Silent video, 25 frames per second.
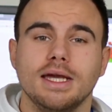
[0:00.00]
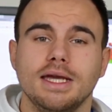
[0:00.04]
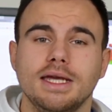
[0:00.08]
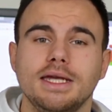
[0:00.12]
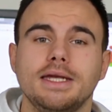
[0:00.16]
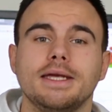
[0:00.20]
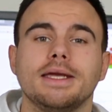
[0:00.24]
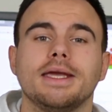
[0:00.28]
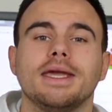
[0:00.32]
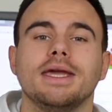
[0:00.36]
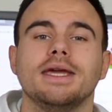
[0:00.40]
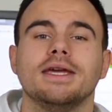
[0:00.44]

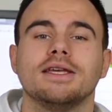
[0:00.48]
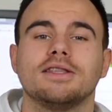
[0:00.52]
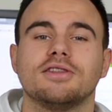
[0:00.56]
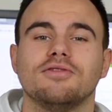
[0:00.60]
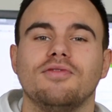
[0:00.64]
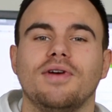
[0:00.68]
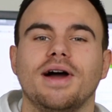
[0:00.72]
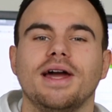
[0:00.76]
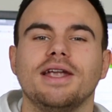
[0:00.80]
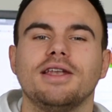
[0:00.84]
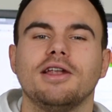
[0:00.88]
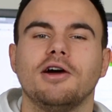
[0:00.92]
ich gehe
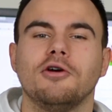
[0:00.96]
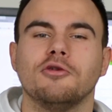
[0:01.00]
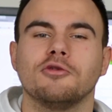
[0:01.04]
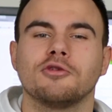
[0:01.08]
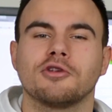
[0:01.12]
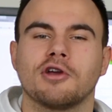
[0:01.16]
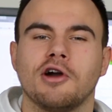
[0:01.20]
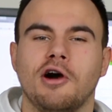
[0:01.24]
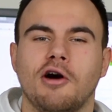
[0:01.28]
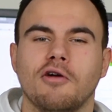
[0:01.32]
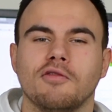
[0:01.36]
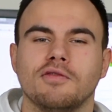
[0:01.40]
jetzt weiter
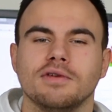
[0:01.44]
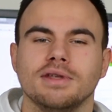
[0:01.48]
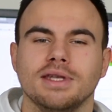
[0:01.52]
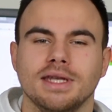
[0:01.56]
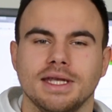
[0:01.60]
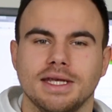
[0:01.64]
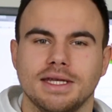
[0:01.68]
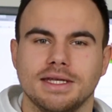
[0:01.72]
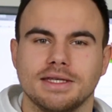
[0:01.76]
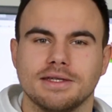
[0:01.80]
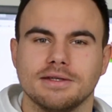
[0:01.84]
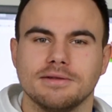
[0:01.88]
und kaufe
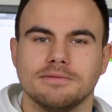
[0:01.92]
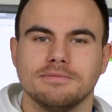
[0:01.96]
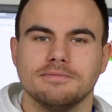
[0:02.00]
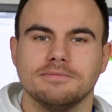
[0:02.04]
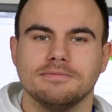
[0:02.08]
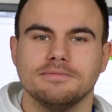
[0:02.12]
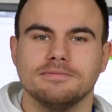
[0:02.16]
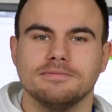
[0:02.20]
nicht.